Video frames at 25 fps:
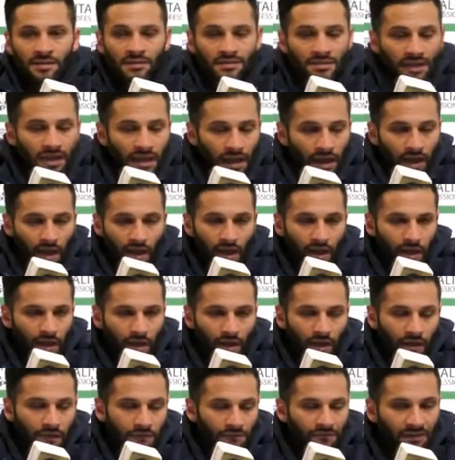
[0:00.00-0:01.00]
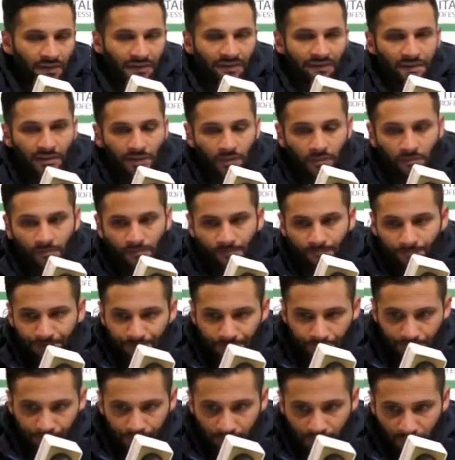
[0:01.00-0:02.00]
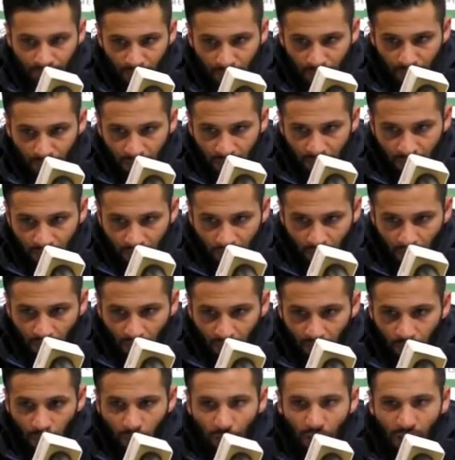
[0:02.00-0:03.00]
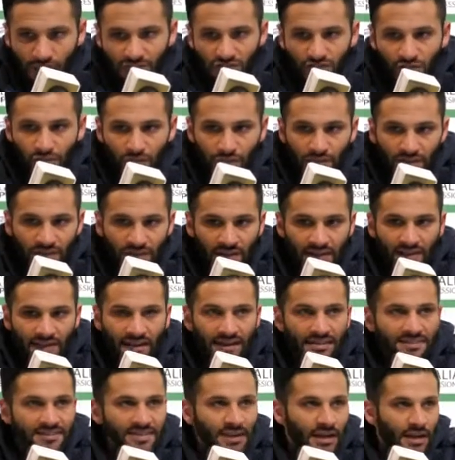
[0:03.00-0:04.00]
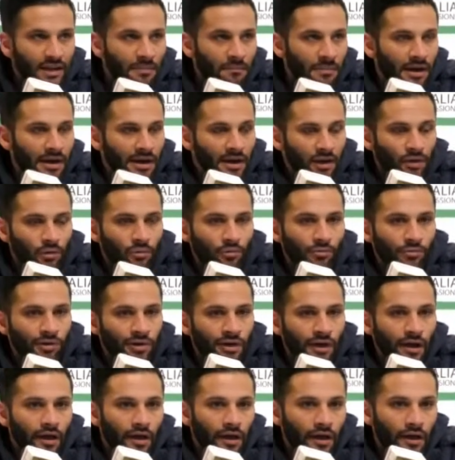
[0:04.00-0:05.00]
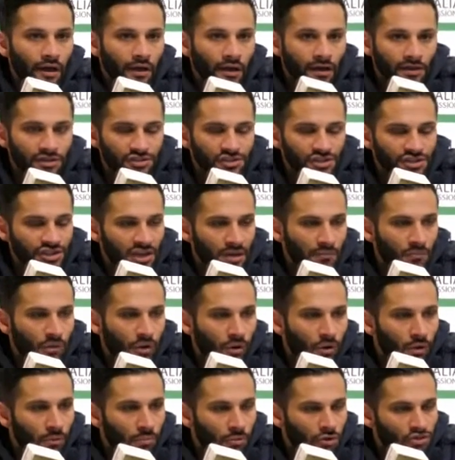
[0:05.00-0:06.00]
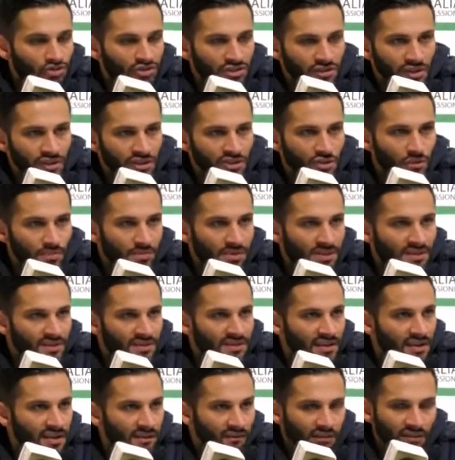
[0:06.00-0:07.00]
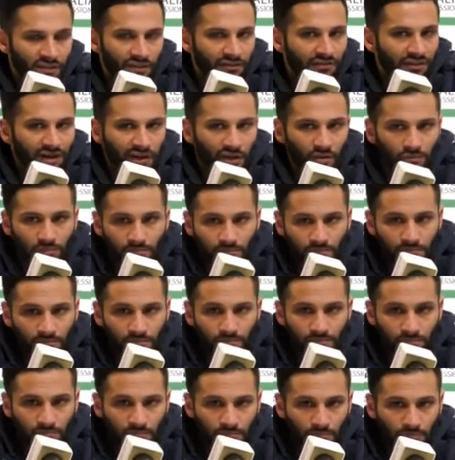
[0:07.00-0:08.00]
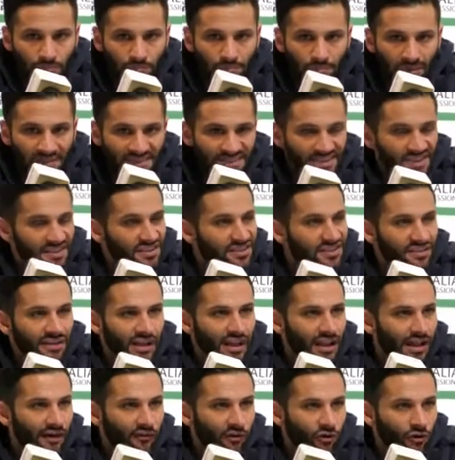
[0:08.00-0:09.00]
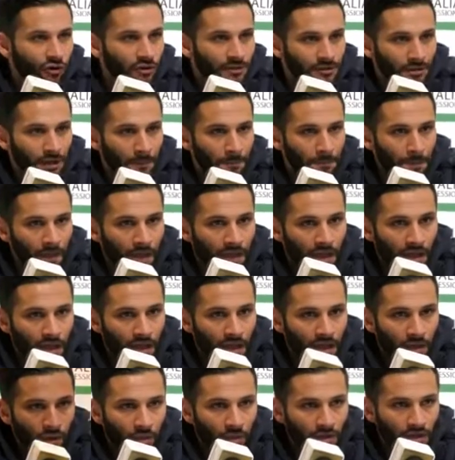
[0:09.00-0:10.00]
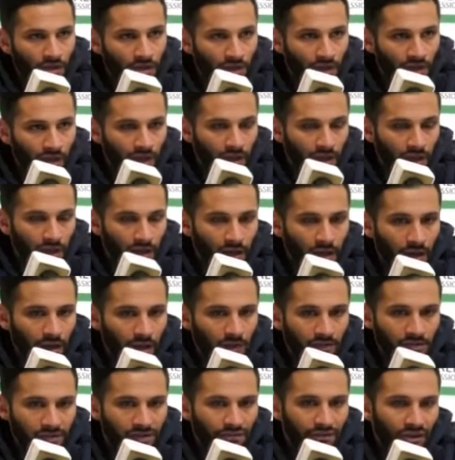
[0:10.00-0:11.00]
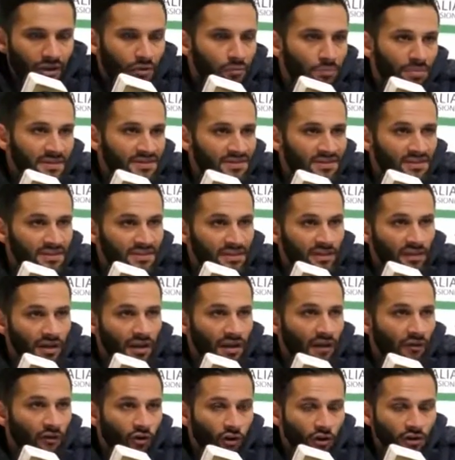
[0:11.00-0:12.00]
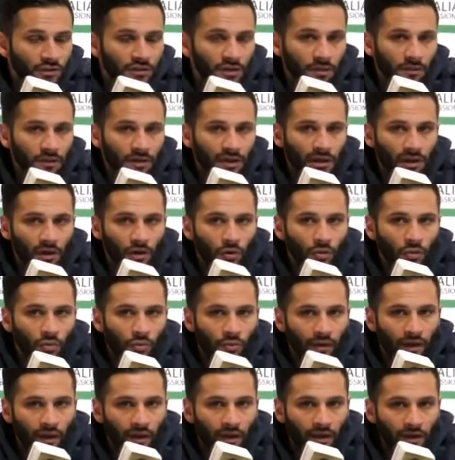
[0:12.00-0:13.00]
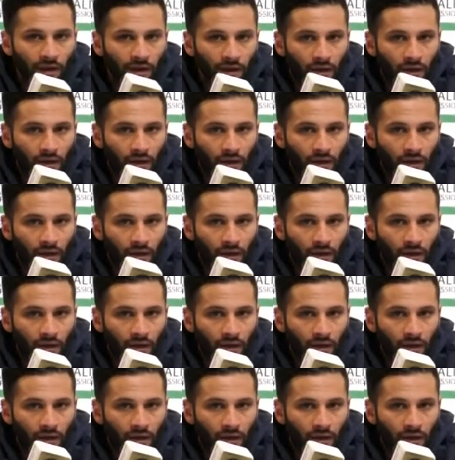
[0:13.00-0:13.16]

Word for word: Sì, eh, infatti mm, dopo la sconfitta di Castellammare comunque ci siamo posti degli obiettivi di fare un, un passettino alla volta, quindi eh, di fare un passettino alla volta perché comunque eh,